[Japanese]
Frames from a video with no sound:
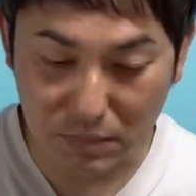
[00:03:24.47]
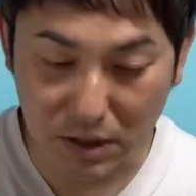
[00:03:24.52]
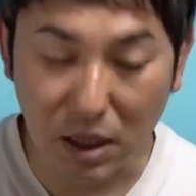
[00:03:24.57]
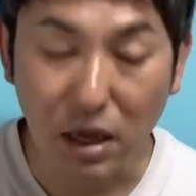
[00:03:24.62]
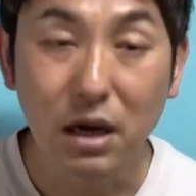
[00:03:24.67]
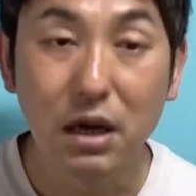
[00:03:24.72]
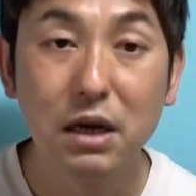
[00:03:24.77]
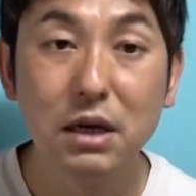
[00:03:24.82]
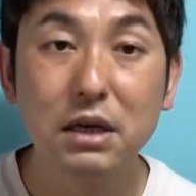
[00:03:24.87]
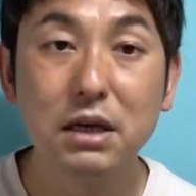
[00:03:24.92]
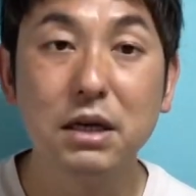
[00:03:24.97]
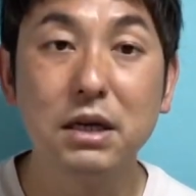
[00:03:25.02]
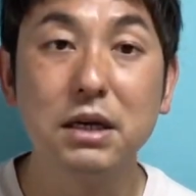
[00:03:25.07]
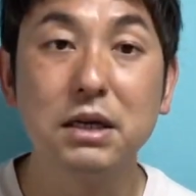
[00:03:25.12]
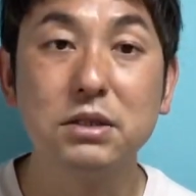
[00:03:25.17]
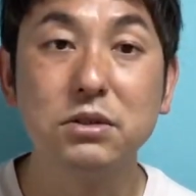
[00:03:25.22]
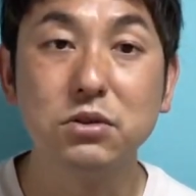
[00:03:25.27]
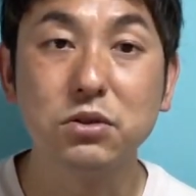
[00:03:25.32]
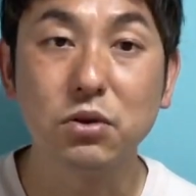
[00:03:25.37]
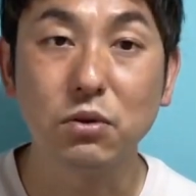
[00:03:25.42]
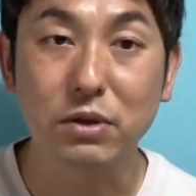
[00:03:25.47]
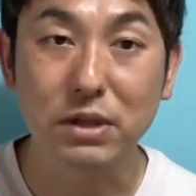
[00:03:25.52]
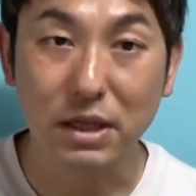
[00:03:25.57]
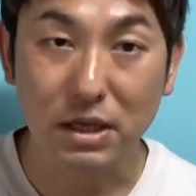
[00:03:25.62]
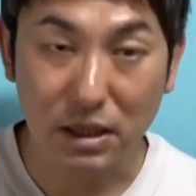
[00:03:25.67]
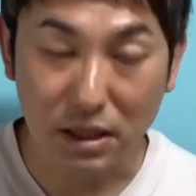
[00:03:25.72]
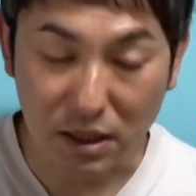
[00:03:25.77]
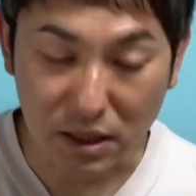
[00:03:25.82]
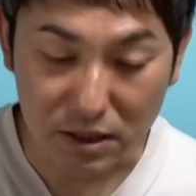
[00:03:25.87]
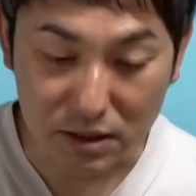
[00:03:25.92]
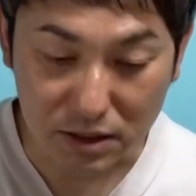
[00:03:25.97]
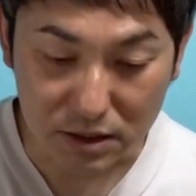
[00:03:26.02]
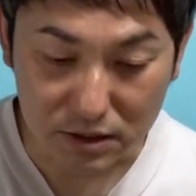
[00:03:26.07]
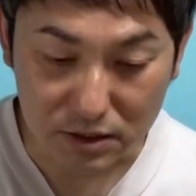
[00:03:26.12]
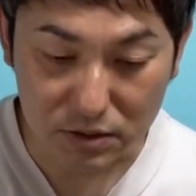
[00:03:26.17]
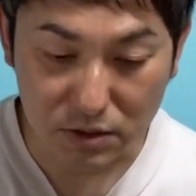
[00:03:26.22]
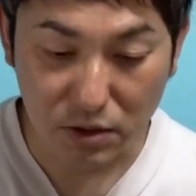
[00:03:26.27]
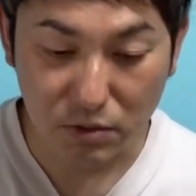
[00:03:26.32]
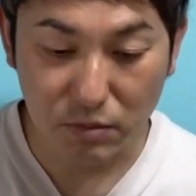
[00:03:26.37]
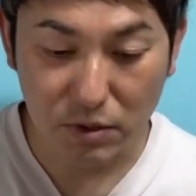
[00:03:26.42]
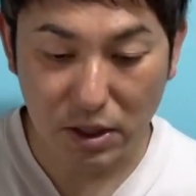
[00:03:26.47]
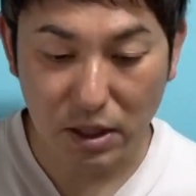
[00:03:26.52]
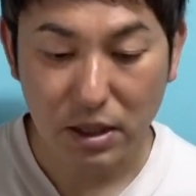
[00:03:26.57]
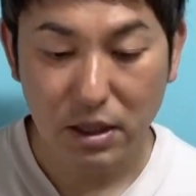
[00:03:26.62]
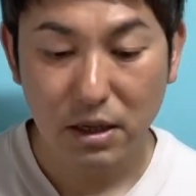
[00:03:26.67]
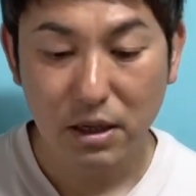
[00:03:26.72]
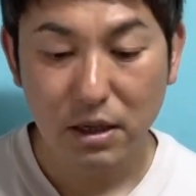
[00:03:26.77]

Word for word: まあ、えー、受賞はならなかったんですけどもね、